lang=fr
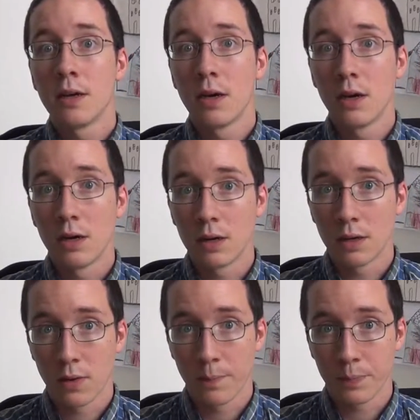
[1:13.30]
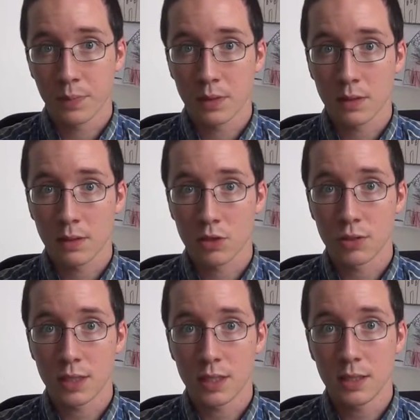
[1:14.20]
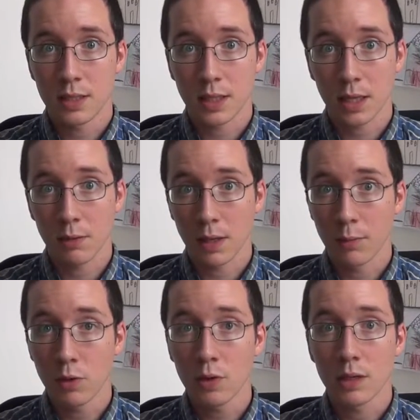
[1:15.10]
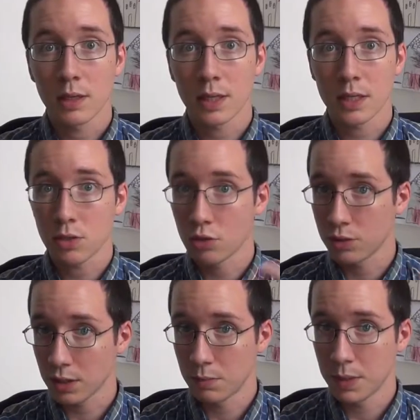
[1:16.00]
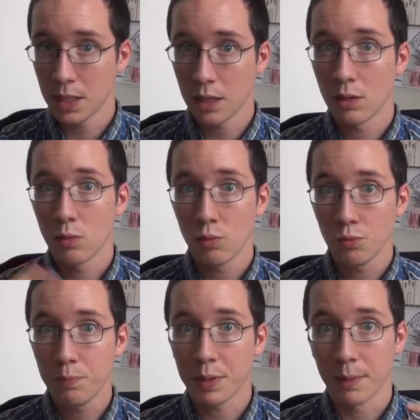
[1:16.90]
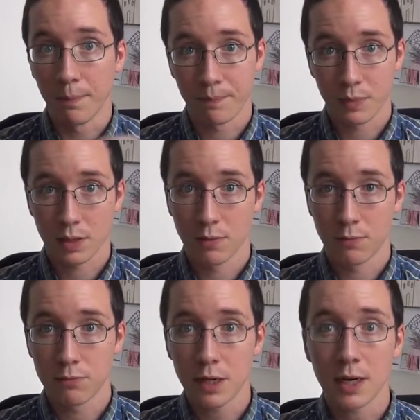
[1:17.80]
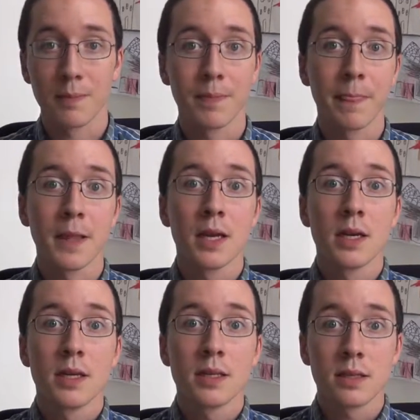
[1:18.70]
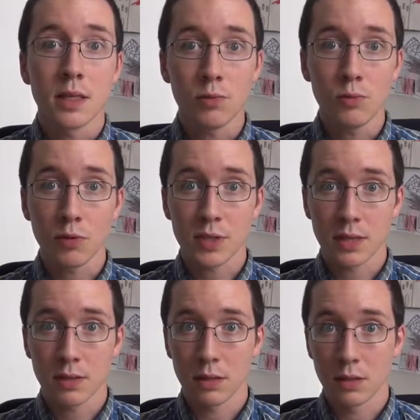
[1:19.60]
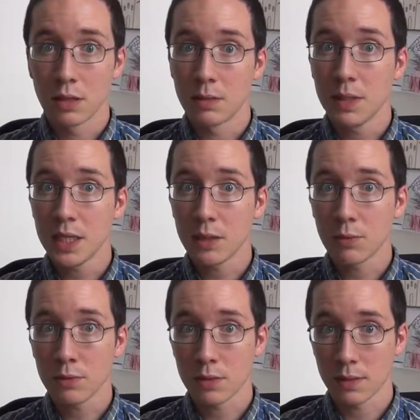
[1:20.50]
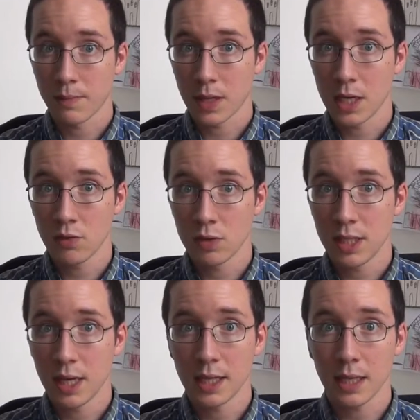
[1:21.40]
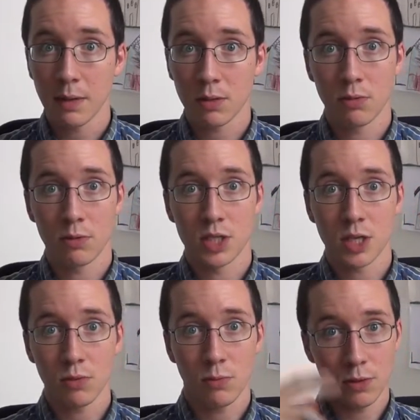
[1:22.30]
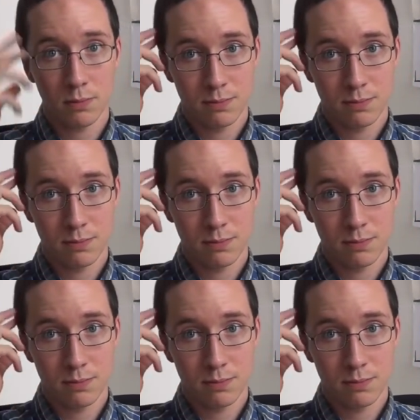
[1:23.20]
euh, que j'utilise régulièrement qu'est-ce que j'en tire de bien ou pas voilà c'est tout pour cette euh, mini annonce et je vous dis à très bientôt ciao tout le monde